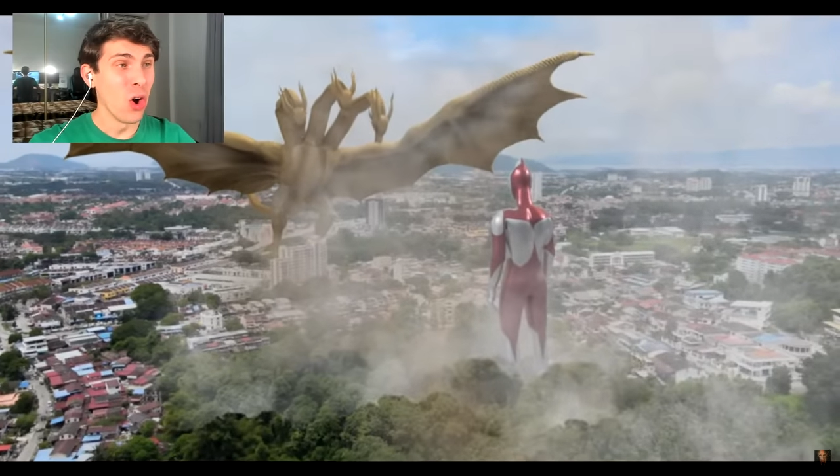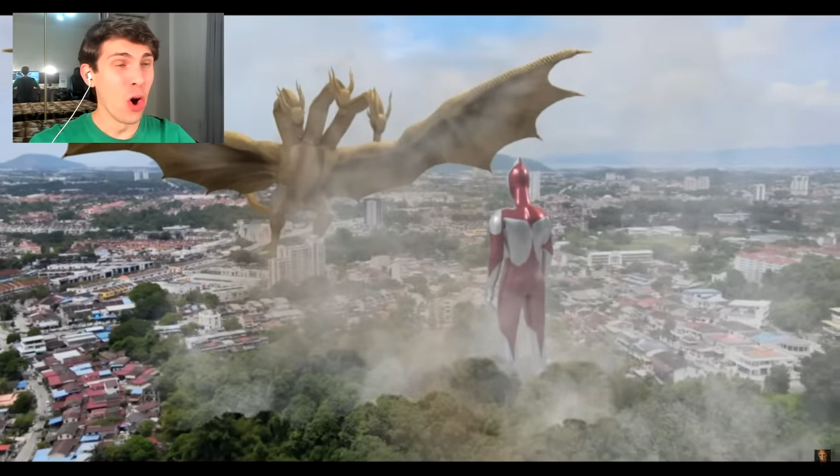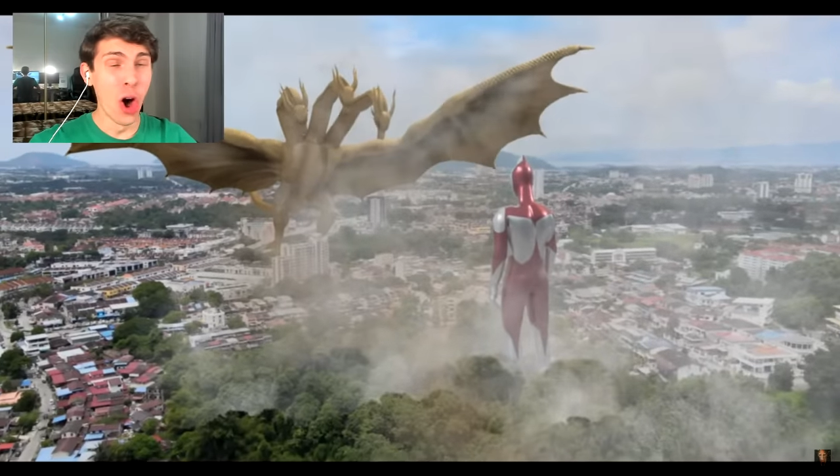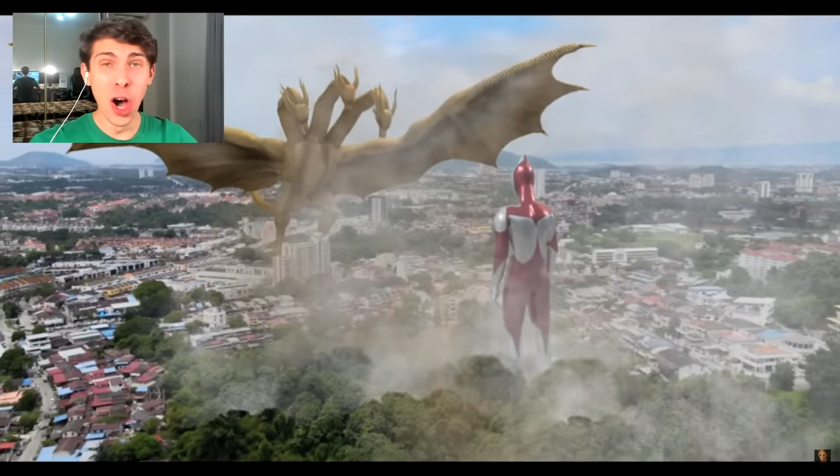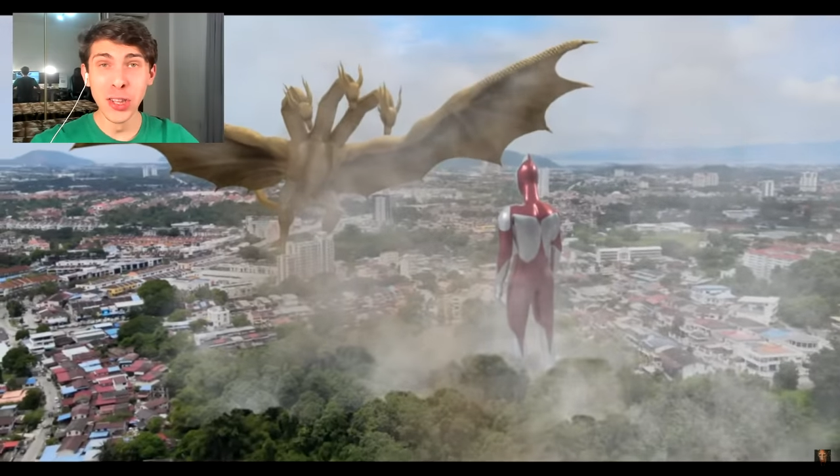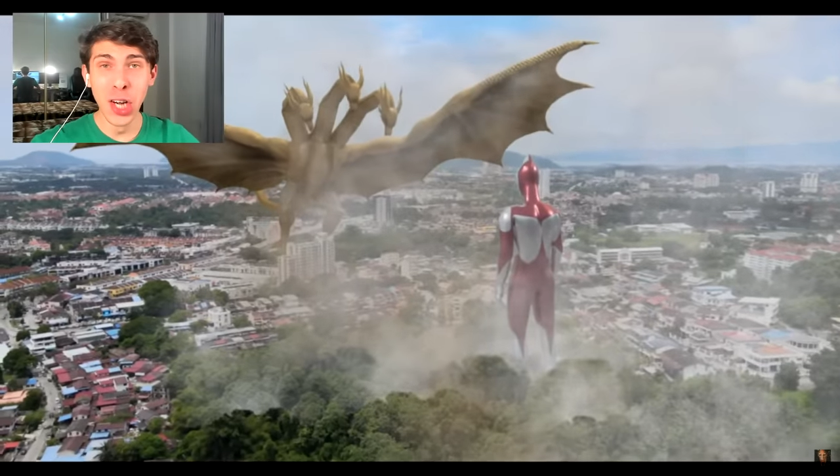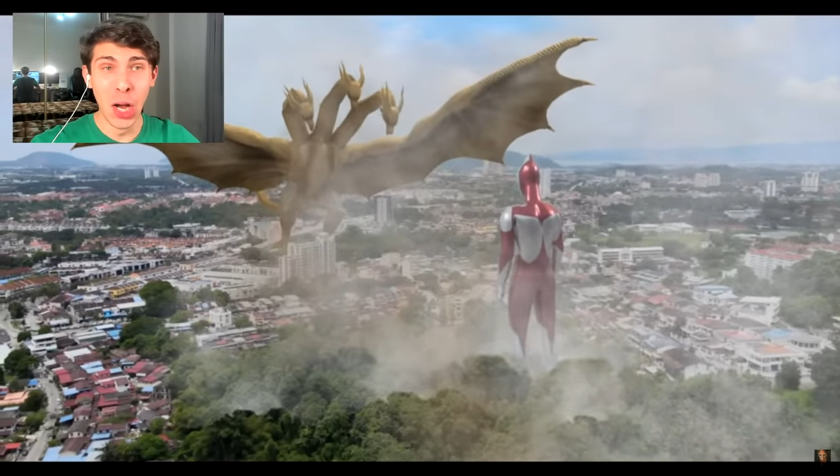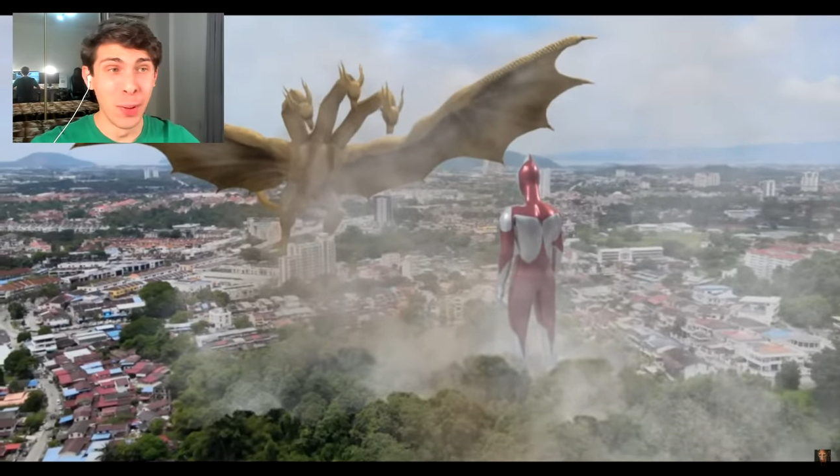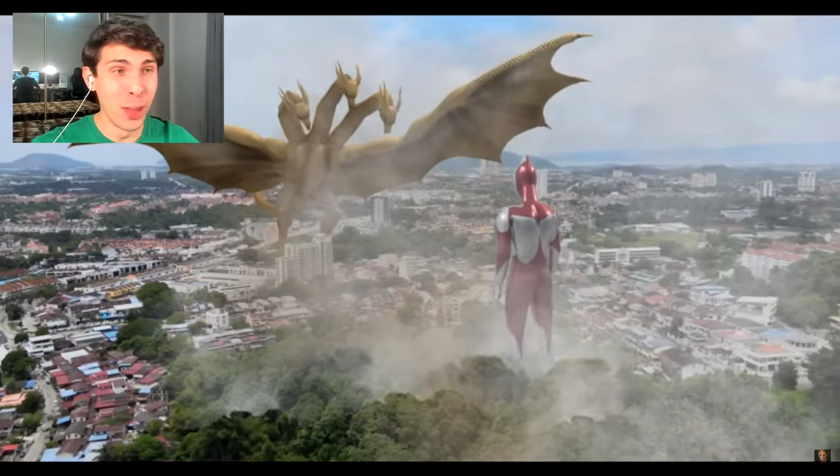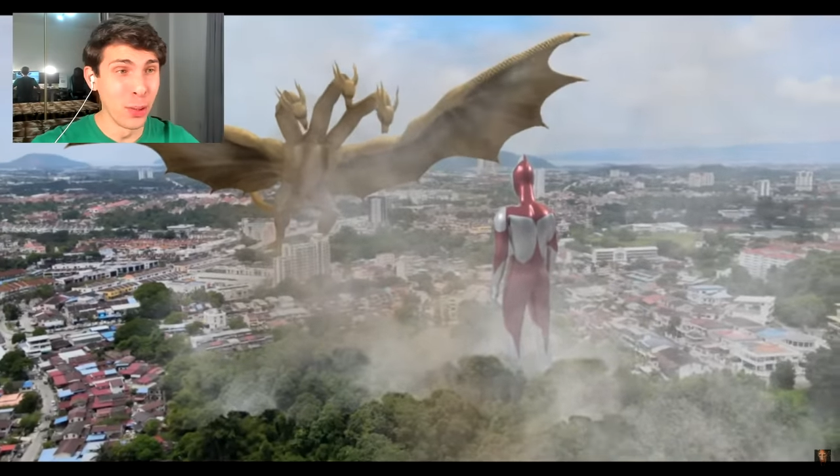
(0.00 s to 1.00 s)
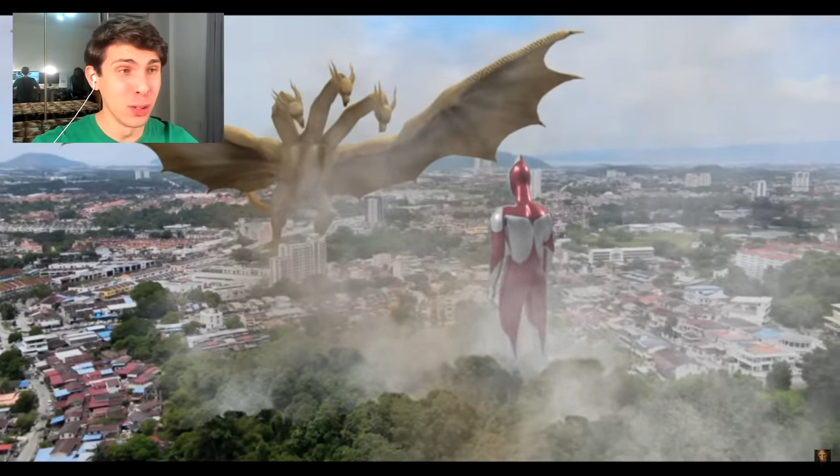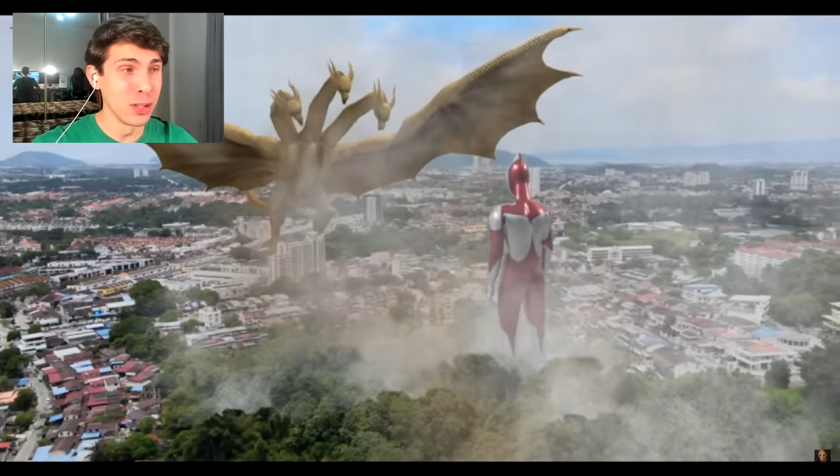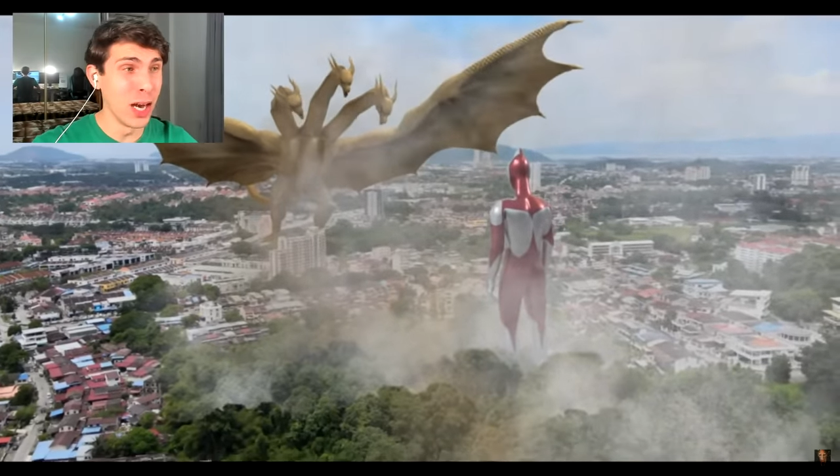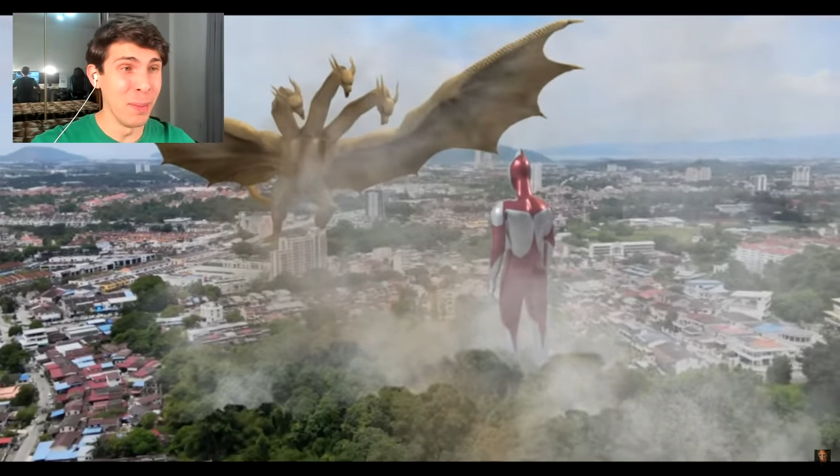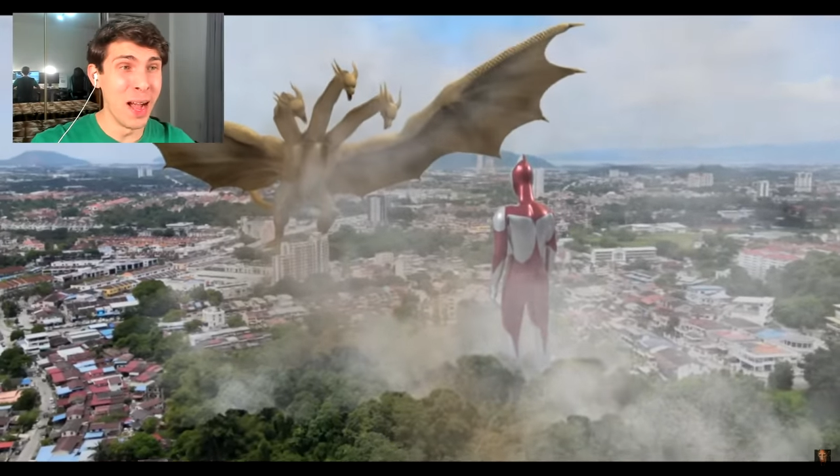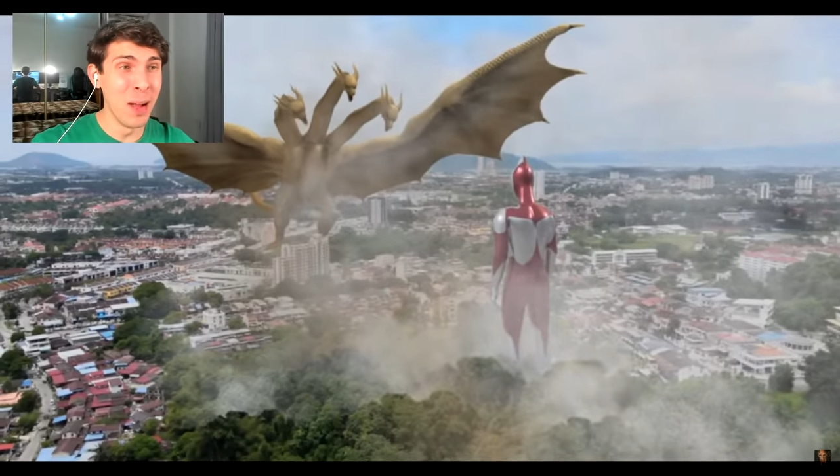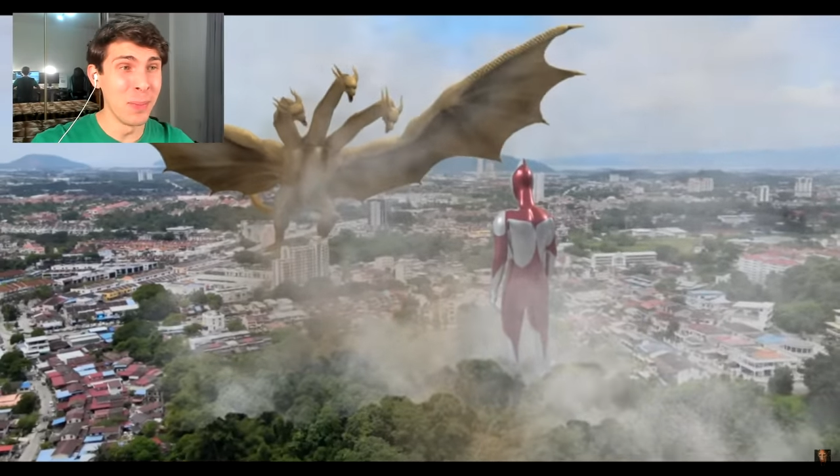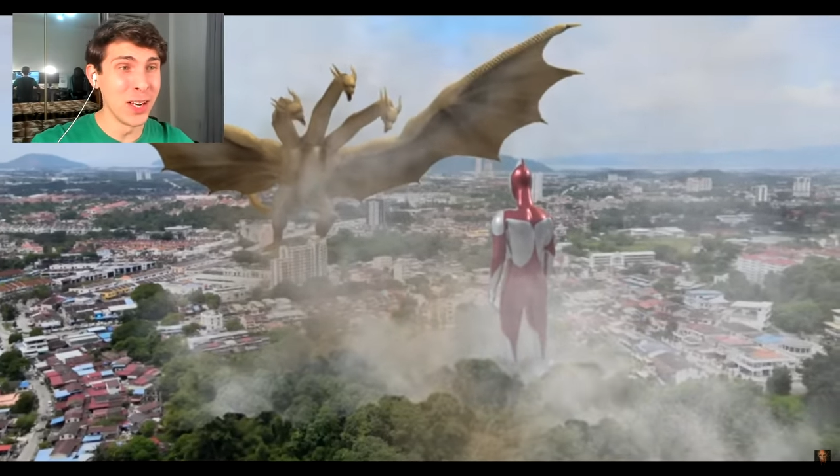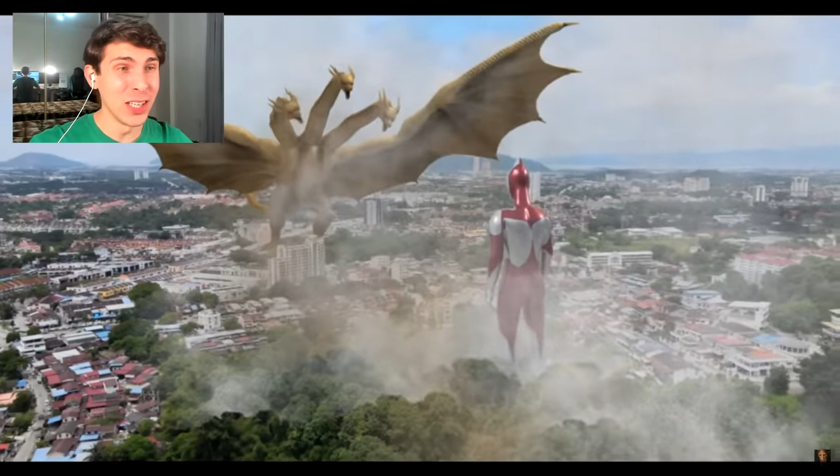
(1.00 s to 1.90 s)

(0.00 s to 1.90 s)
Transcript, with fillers: ¡Otra vez Ultraman! Pero